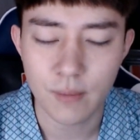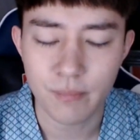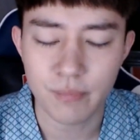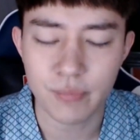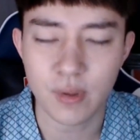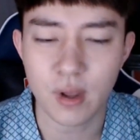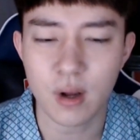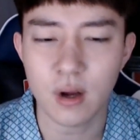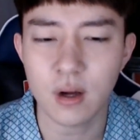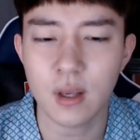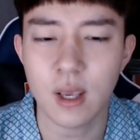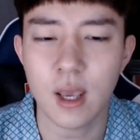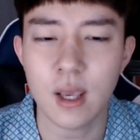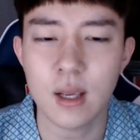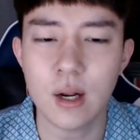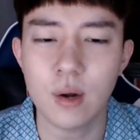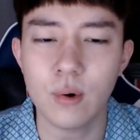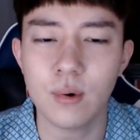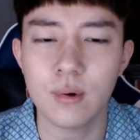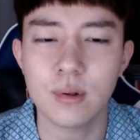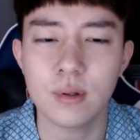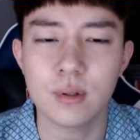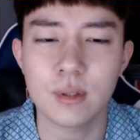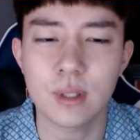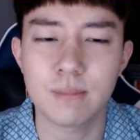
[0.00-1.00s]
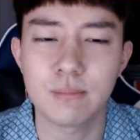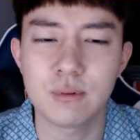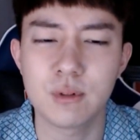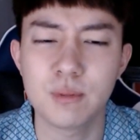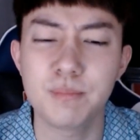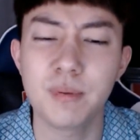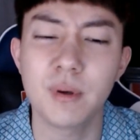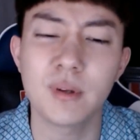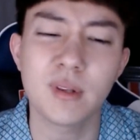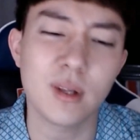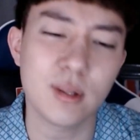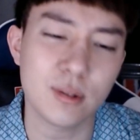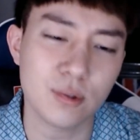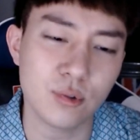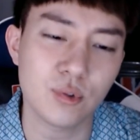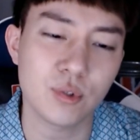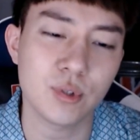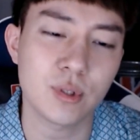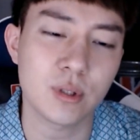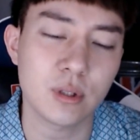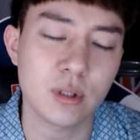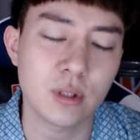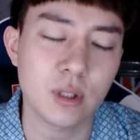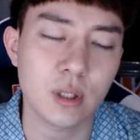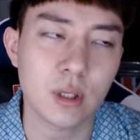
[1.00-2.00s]
내가 게이라고 했을 때 불편할 수도
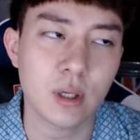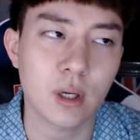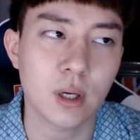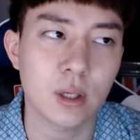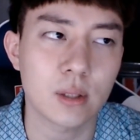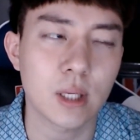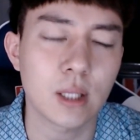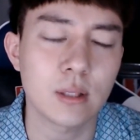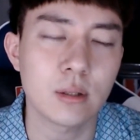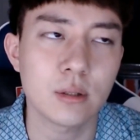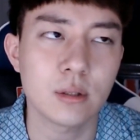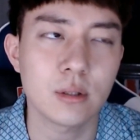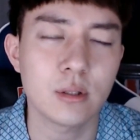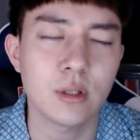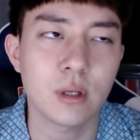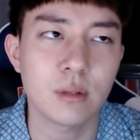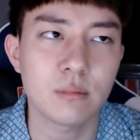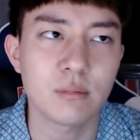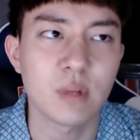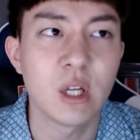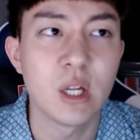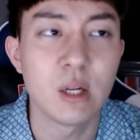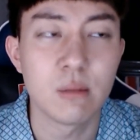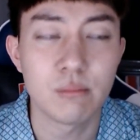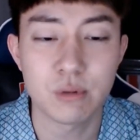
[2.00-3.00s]
있으니까 나는 그냥